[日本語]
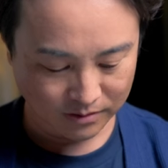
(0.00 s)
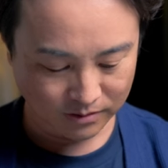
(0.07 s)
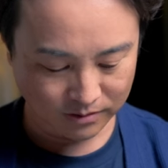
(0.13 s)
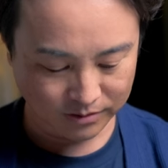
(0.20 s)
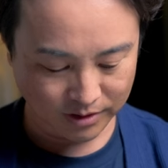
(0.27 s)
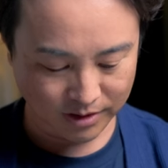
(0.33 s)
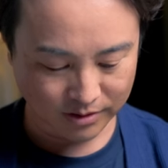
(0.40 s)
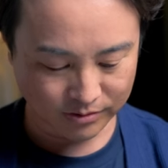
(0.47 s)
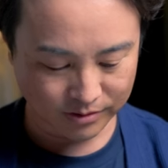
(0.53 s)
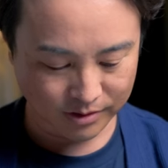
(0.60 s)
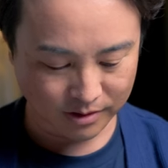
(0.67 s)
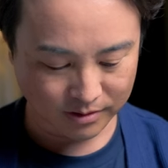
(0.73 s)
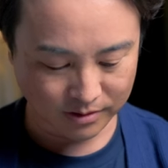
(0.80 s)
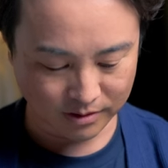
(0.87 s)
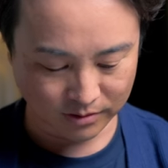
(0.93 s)
ろくせんよん
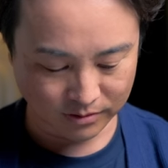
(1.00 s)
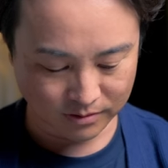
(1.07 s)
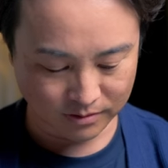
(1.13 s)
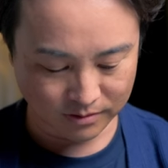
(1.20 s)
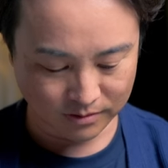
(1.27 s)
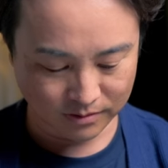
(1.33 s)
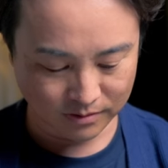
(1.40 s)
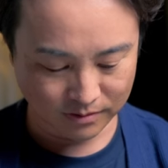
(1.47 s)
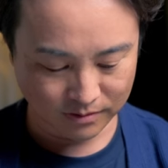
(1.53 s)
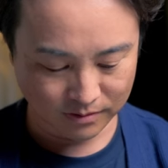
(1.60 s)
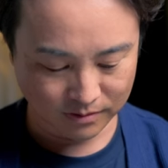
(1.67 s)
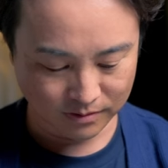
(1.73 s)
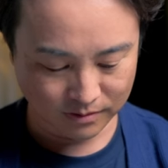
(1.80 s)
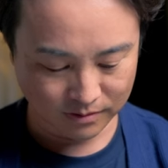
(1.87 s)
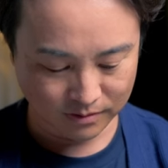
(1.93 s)
ひゃくだと
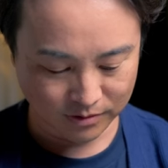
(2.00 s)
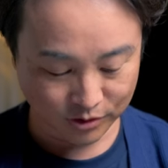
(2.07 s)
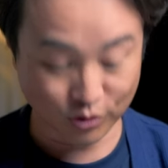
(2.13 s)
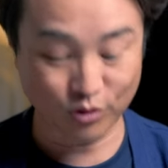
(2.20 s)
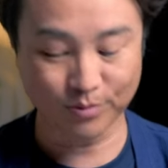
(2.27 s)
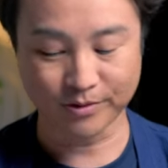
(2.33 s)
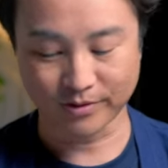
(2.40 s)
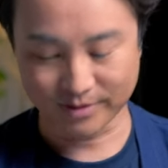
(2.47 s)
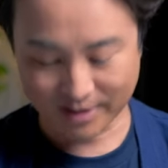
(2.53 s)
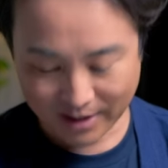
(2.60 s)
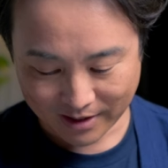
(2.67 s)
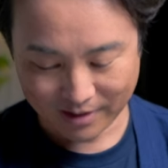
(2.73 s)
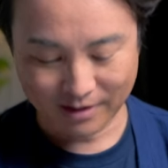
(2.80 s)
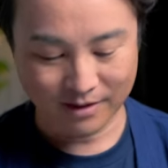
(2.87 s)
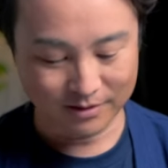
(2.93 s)
じゅうごびょうです
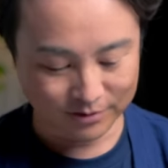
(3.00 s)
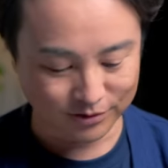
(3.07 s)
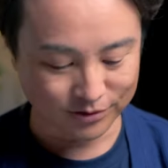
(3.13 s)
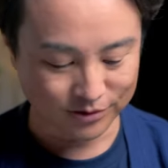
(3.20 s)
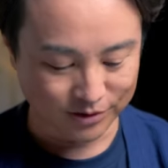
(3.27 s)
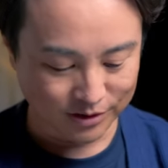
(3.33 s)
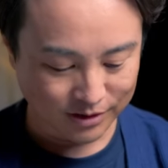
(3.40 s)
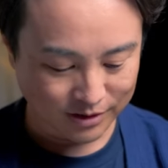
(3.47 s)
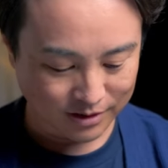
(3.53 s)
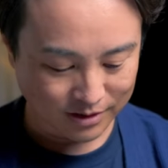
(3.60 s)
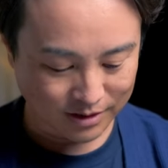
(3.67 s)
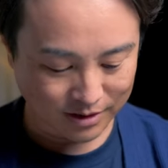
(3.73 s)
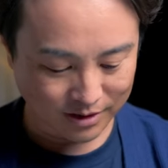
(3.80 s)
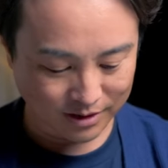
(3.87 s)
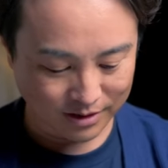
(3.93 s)
ね。うん
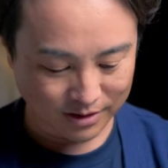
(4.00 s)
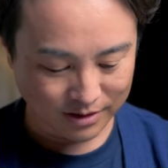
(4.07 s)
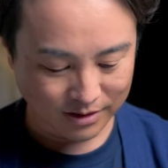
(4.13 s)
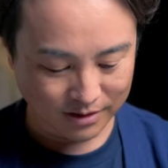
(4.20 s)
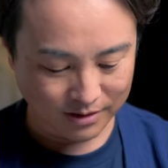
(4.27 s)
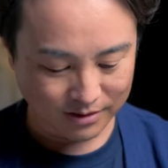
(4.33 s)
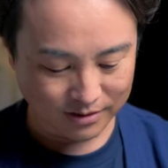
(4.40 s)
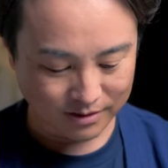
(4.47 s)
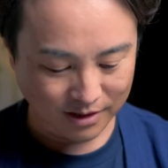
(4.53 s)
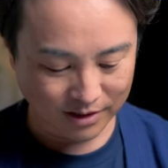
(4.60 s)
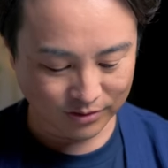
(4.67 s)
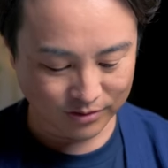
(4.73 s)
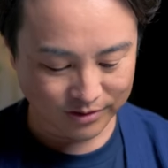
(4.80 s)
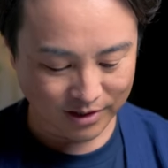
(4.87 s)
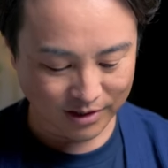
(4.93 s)
で
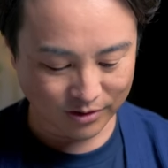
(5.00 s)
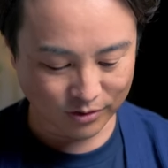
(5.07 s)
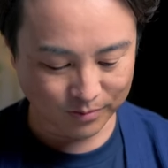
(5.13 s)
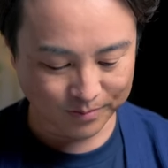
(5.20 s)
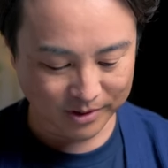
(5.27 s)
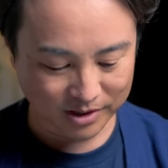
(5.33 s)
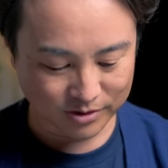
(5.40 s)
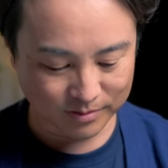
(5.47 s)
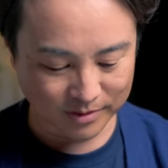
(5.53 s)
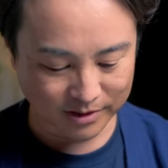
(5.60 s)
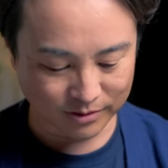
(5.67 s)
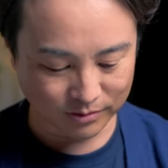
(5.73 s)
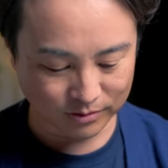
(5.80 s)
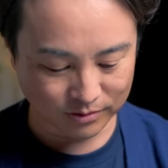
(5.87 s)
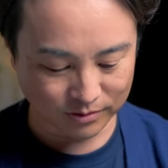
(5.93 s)
感度せんろっぴゃくま
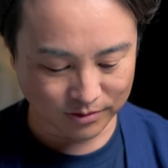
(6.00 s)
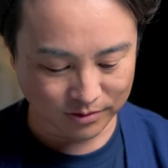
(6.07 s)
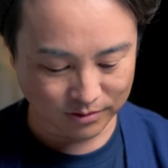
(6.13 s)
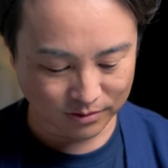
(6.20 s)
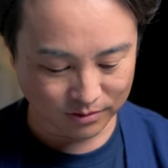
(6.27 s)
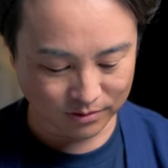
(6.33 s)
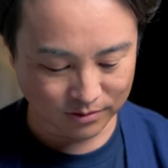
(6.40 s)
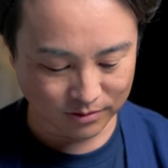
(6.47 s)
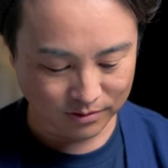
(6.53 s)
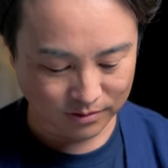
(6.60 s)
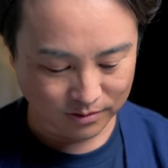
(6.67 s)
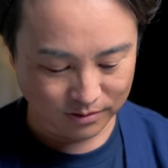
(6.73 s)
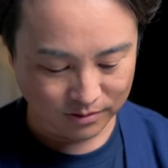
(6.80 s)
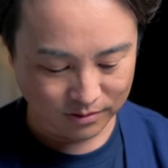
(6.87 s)
で落とすと